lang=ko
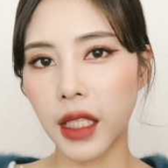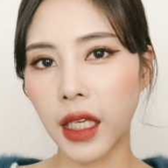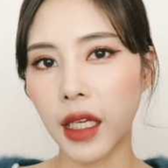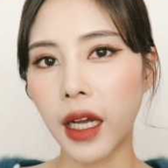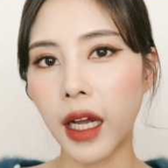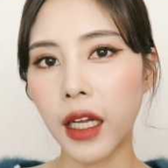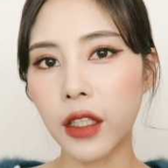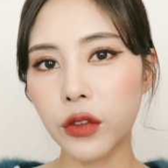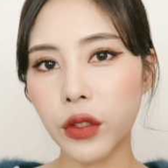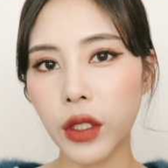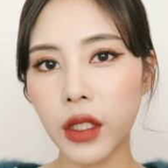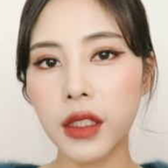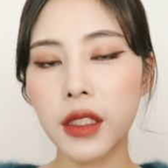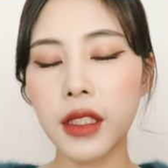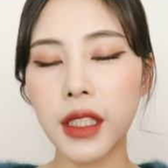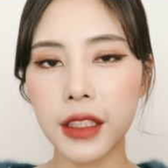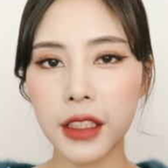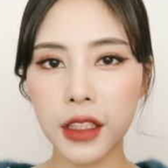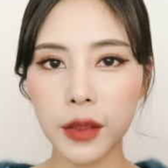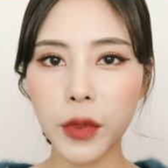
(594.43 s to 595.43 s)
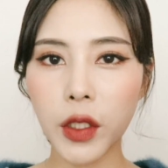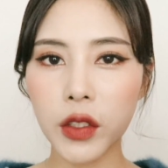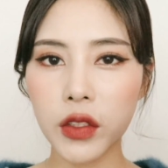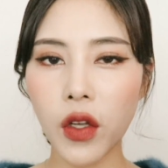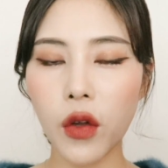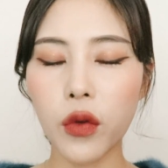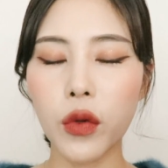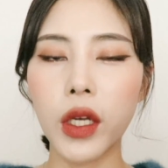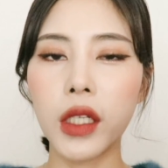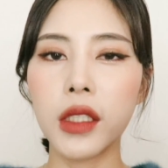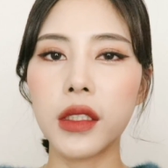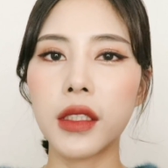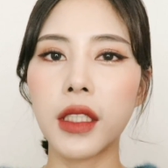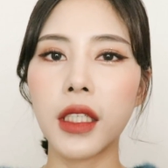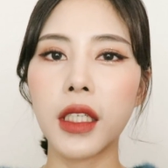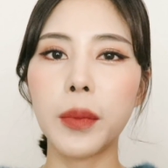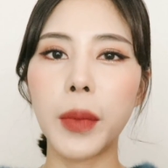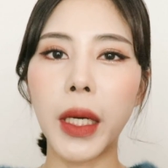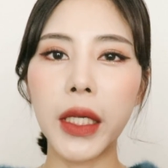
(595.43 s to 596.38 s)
제가 최근에 쓰면서 굉장히